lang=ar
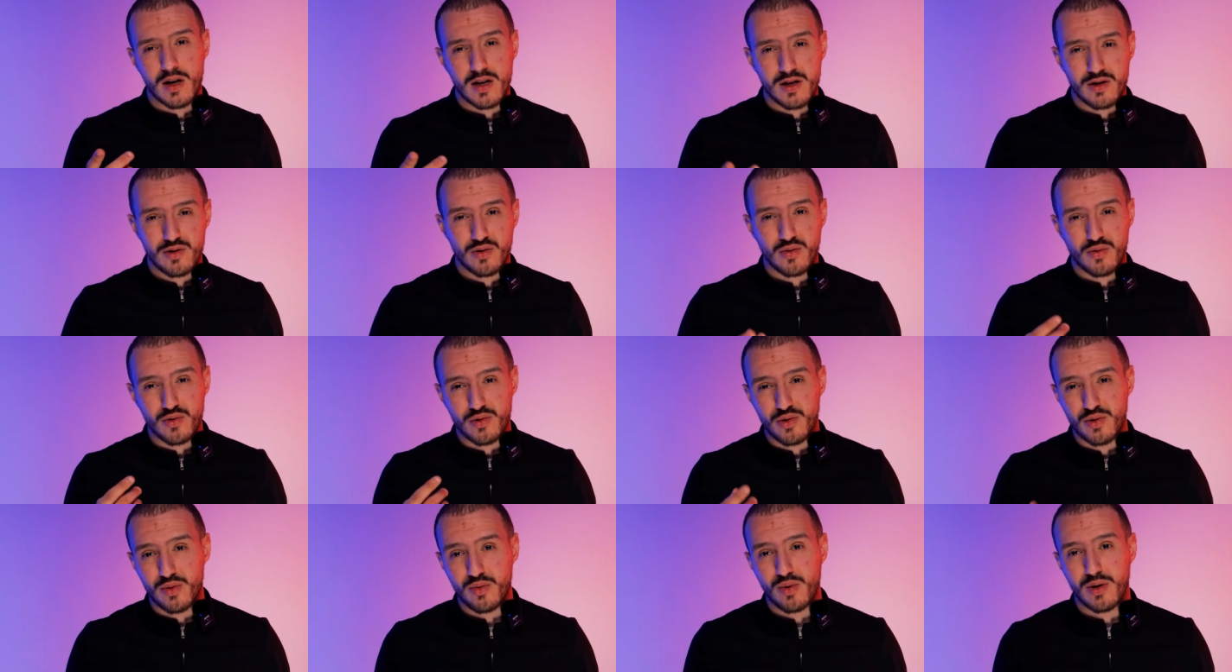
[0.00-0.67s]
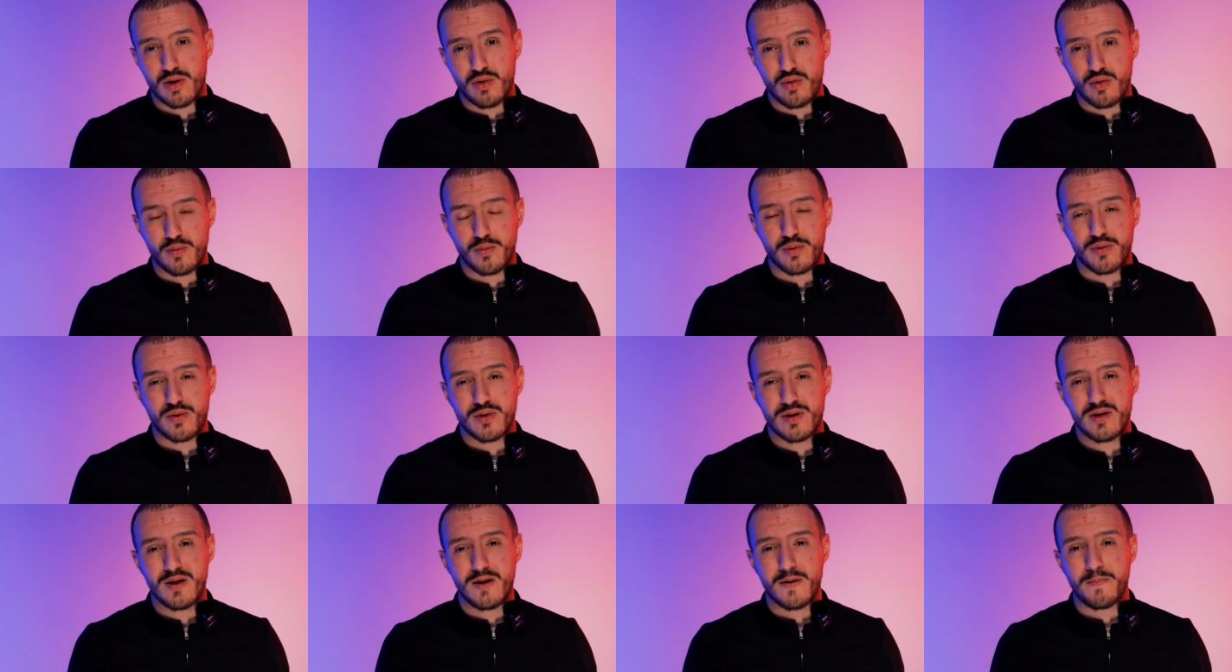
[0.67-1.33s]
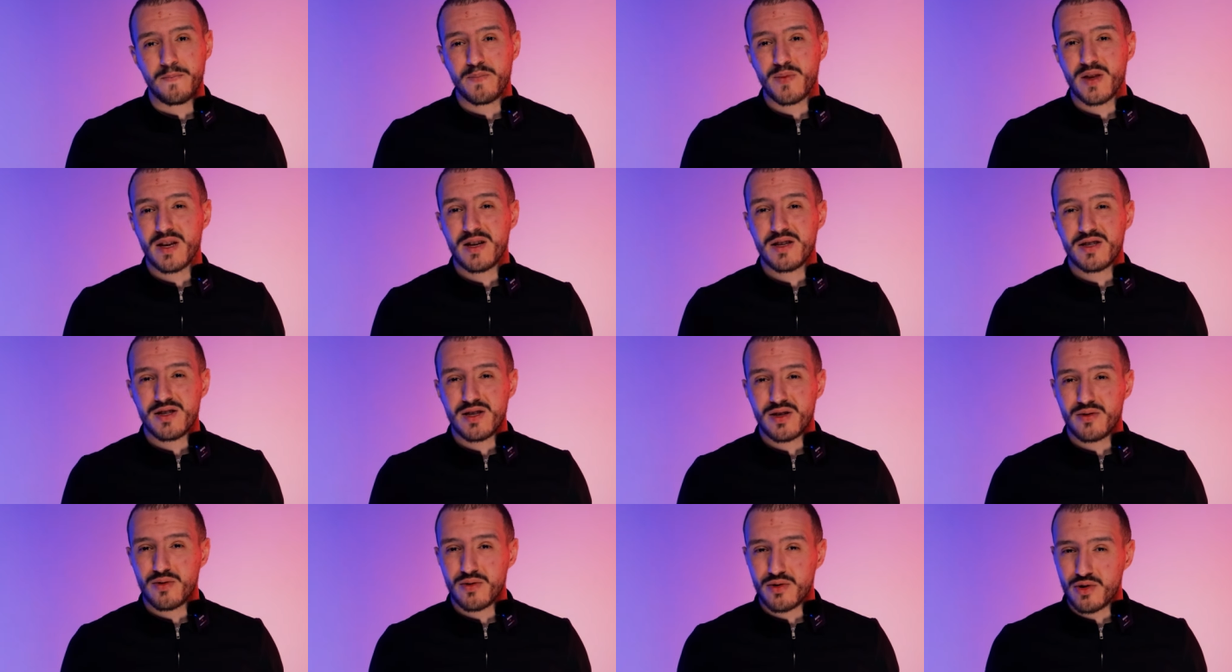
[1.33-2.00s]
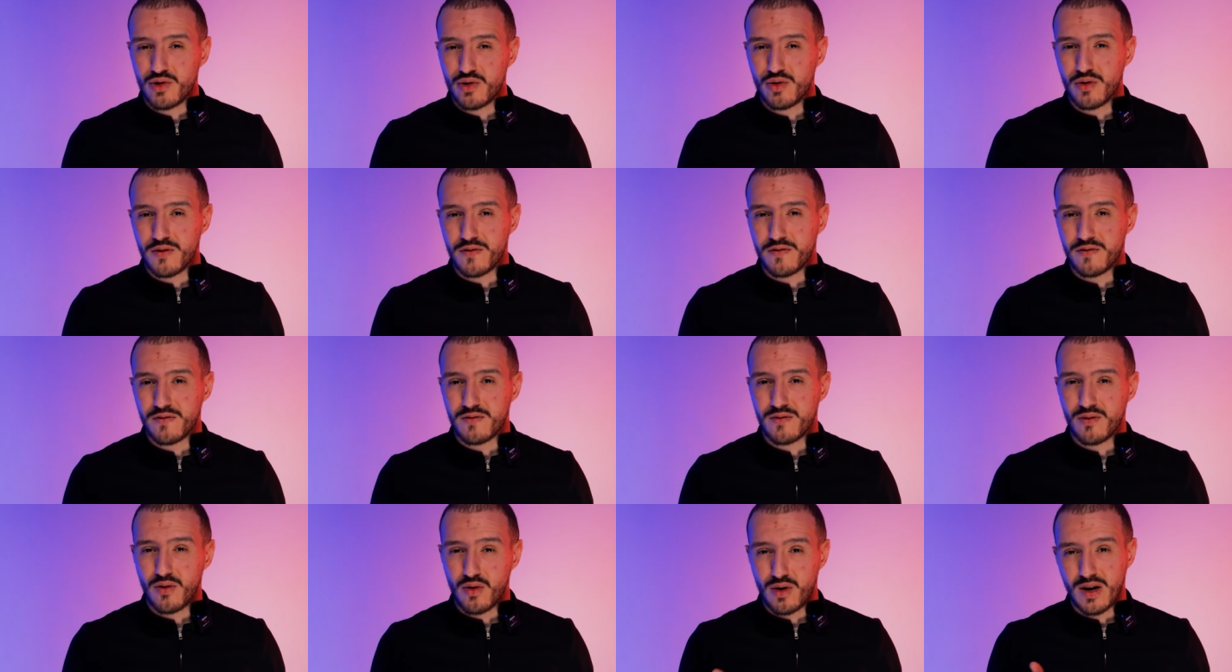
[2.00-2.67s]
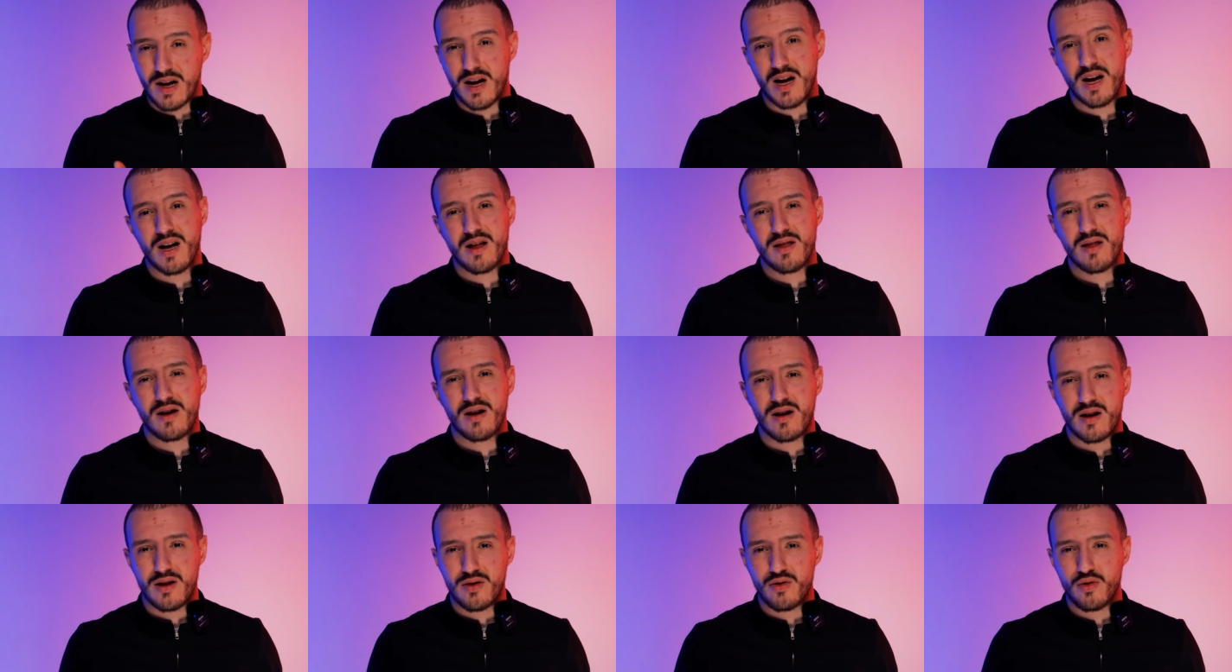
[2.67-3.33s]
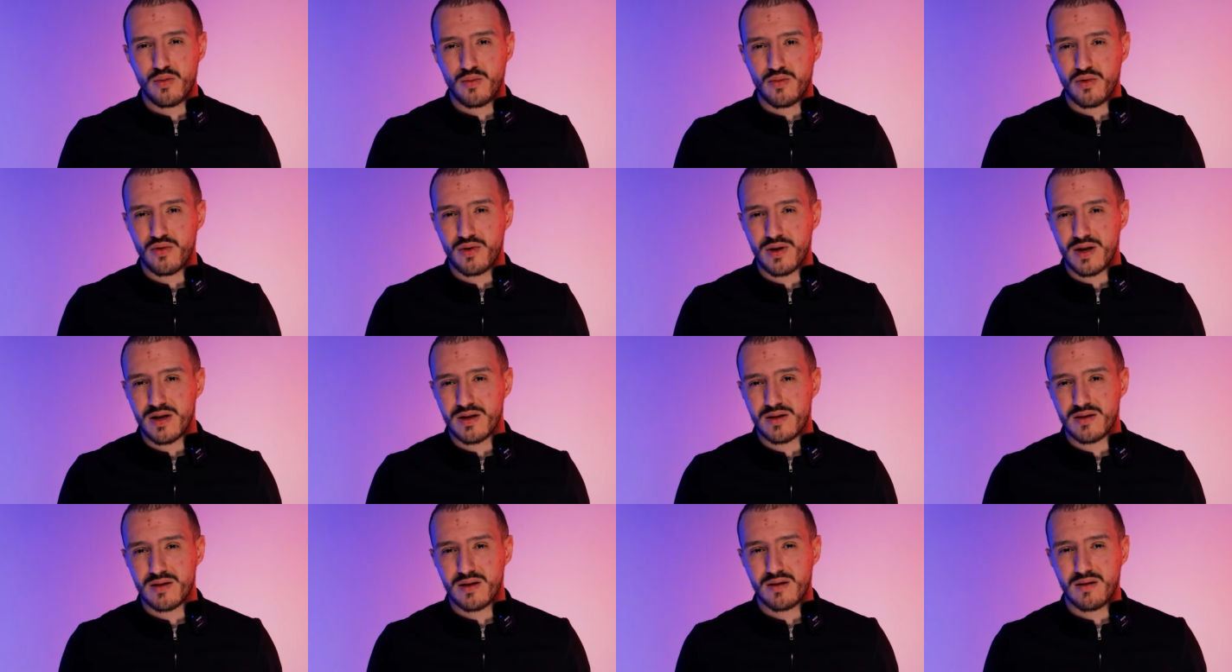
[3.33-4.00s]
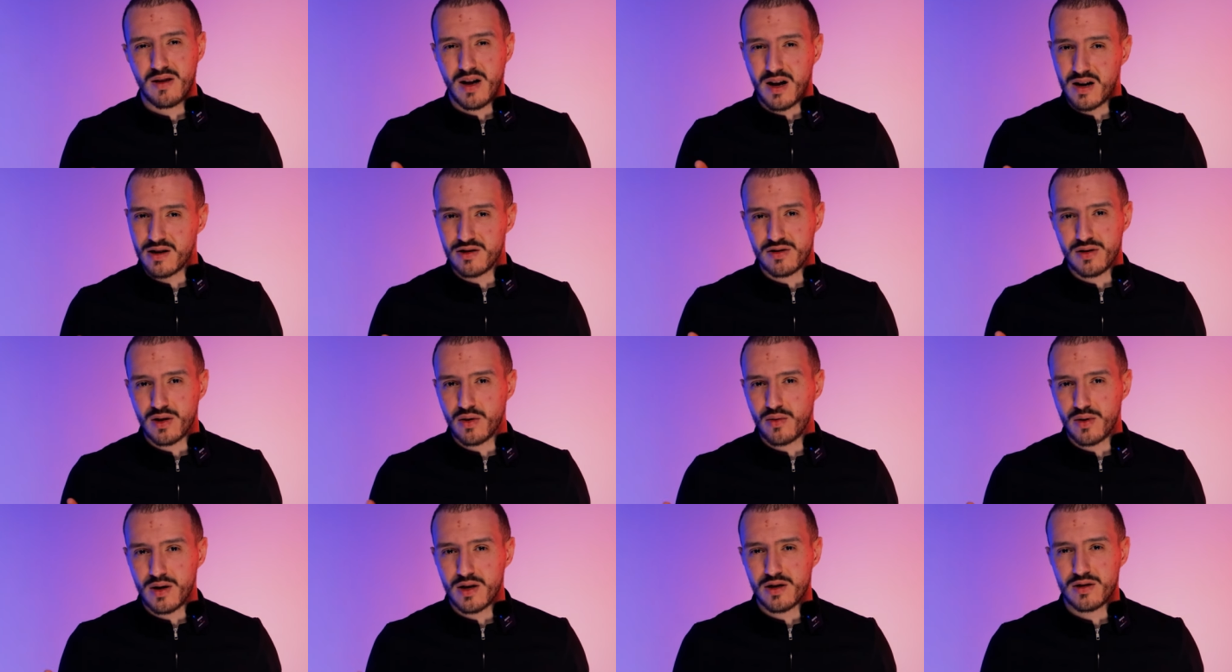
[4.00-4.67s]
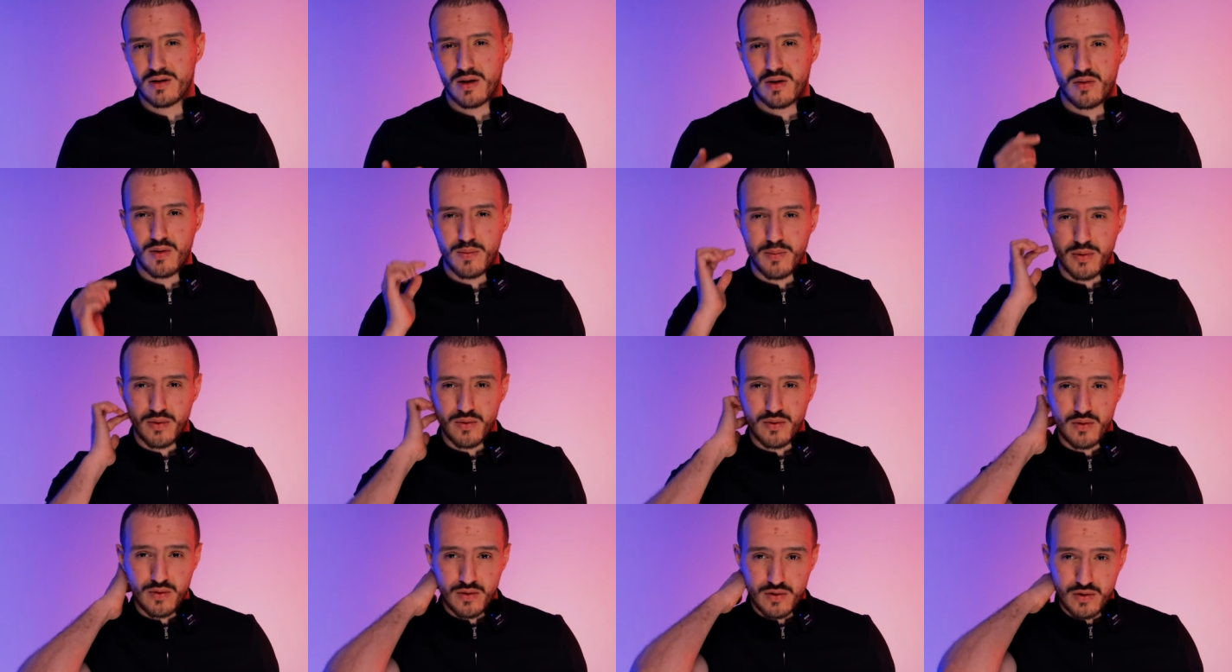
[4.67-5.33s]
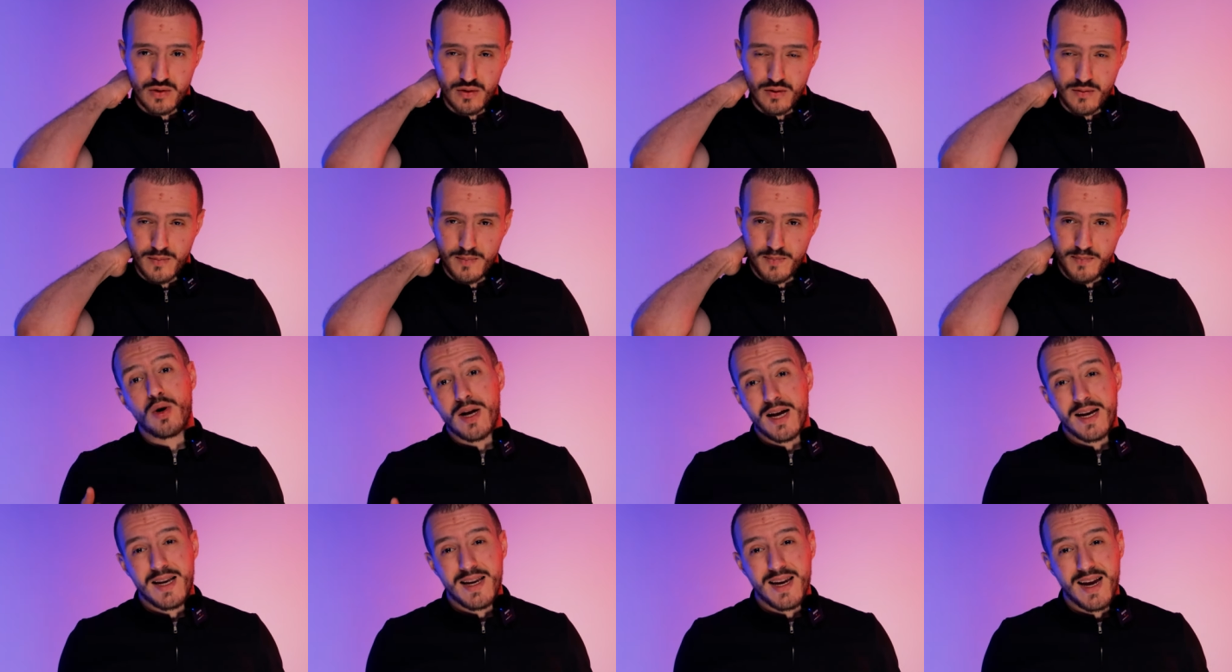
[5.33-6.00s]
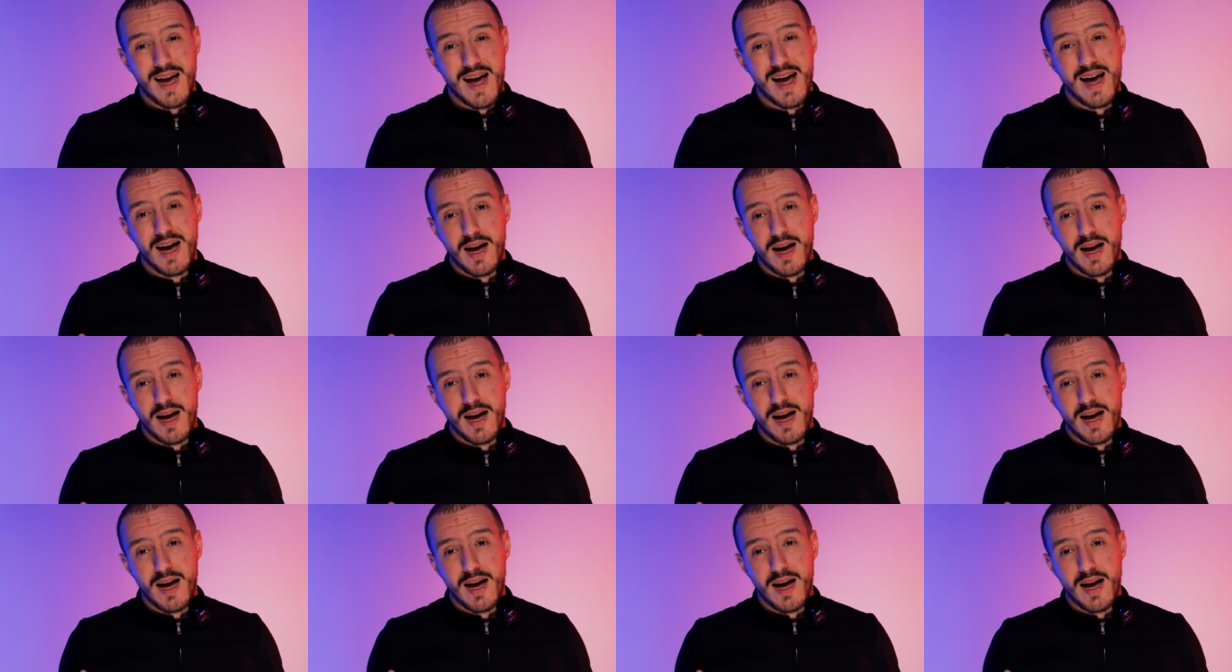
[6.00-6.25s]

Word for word: لا كيسيون que دو دو بوزي سي كو شوف دوكا هذا ان هيموريست تاع اش 3 اش 3 برودكسيون وكان